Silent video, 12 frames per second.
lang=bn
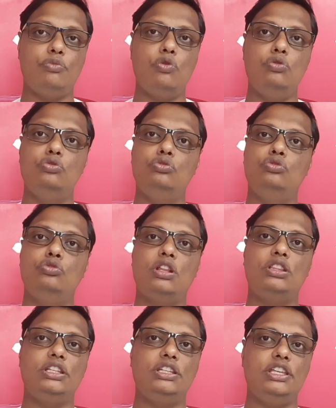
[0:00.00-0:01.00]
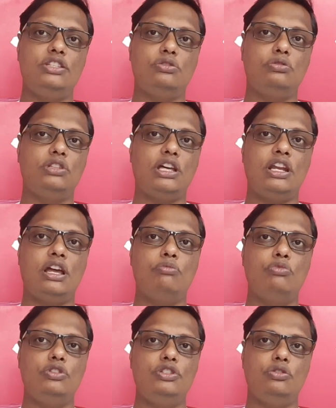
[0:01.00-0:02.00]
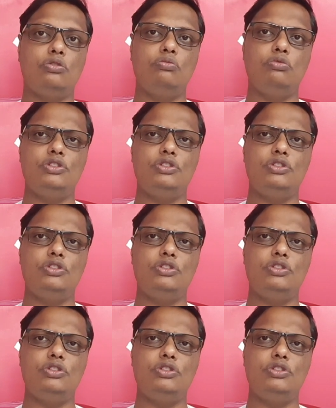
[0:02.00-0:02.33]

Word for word: বহু দূর দূরান্তে গিয়ে যখন তার নাম বলছি তখন